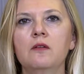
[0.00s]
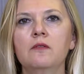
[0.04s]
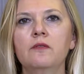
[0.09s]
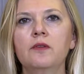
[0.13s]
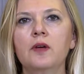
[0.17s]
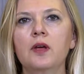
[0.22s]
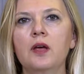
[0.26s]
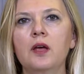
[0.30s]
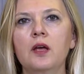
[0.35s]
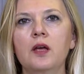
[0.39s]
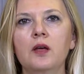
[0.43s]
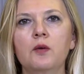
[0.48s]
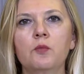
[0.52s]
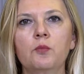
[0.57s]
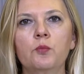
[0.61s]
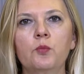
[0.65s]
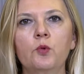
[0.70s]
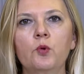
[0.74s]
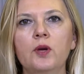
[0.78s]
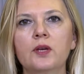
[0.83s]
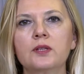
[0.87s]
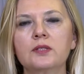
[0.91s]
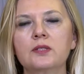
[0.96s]
ve
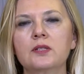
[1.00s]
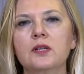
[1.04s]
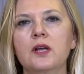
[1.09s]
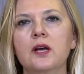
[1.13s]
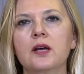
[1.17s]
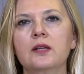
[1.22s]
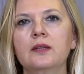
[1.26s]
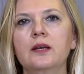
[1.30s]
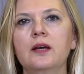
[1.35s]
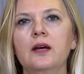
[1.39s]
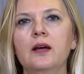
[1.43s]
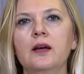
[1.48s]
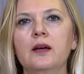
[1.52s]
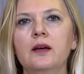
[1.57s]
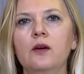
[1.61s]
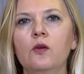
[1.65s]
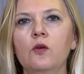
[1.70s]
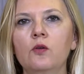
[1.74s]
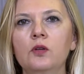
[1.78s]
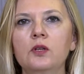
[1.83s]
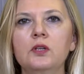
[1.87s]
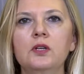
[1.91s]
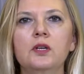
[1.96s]
bu esnada
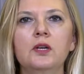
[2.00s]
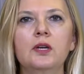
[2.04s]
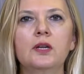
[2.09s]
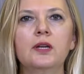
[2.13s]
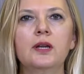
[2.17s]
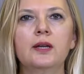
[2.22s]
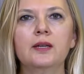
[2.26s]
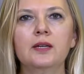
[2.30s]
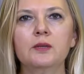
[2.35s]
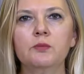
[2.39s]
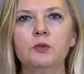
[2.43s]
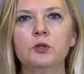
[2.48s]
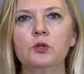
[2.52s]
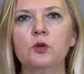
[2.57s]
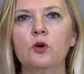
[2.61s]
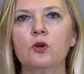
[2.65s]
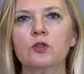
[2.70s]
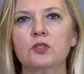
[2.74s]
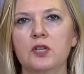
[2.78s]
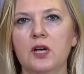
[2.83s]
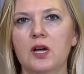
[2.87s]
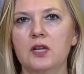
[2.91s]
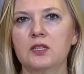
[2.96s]
12 ile
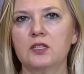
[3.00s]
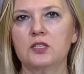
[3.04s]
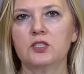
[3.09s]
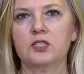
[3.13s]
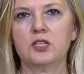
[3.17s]
24 saat